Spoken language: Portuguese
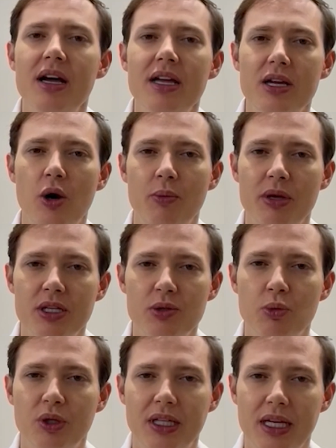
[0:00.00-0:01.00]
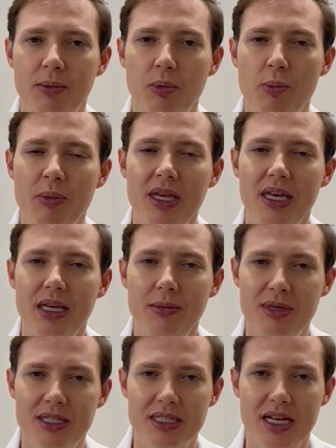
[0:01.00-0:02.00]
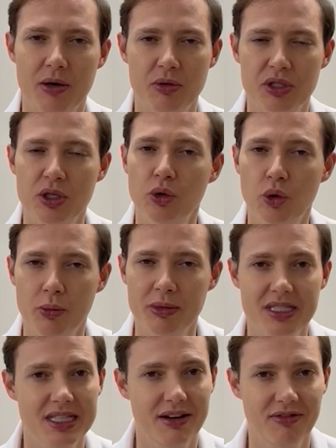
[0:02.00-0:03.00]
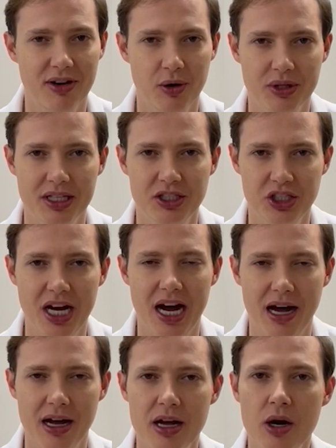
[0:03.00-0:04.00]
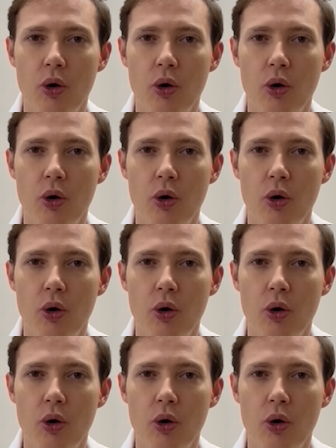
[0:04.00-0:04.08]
e ao mesmo tempo minimizar os sintomas da falta de ar.